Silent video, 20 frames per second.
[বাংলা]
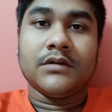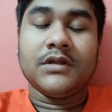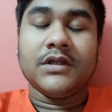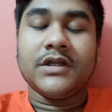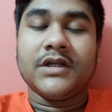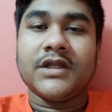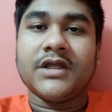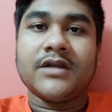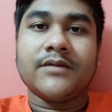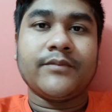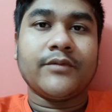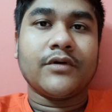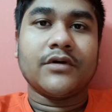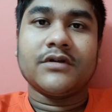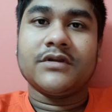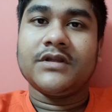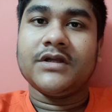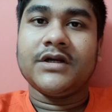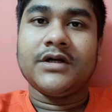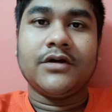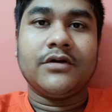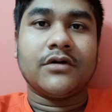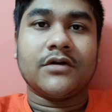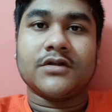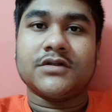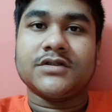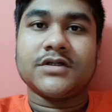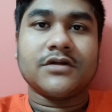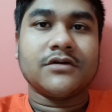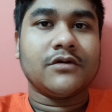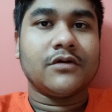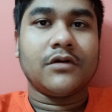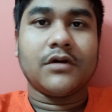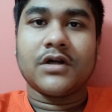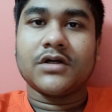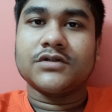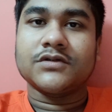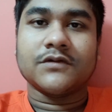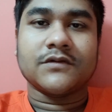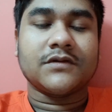দিনের পর দিন টর্চারগুলো
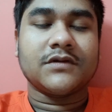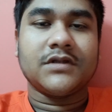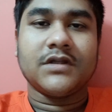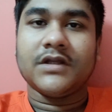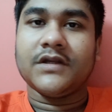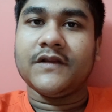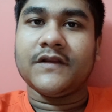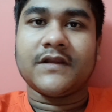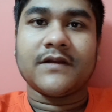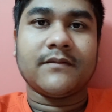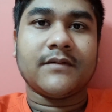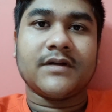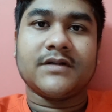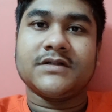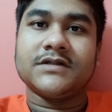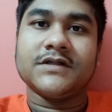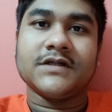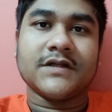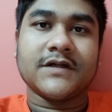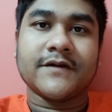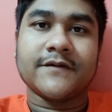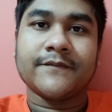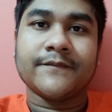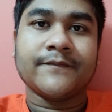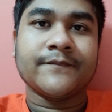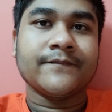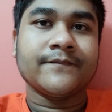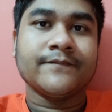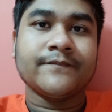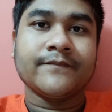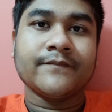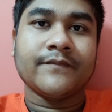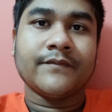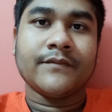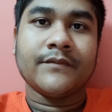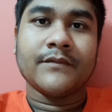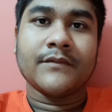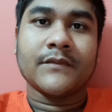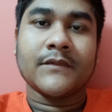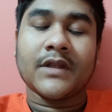আর সত্যিই নিতে পারছি না
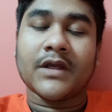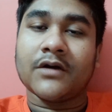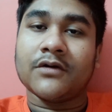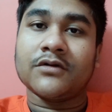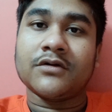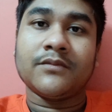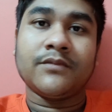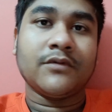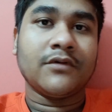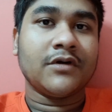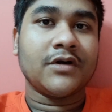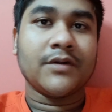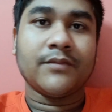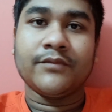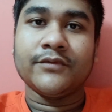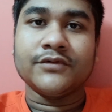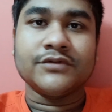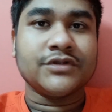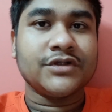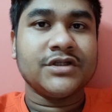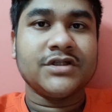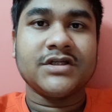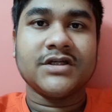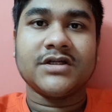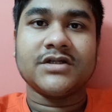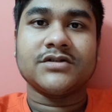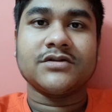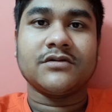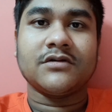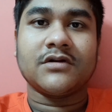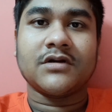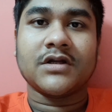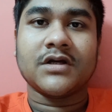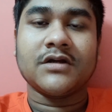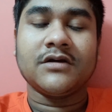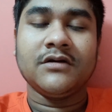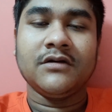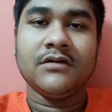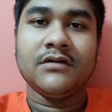এখনও পুরোটা পুজোই শেষ হলো না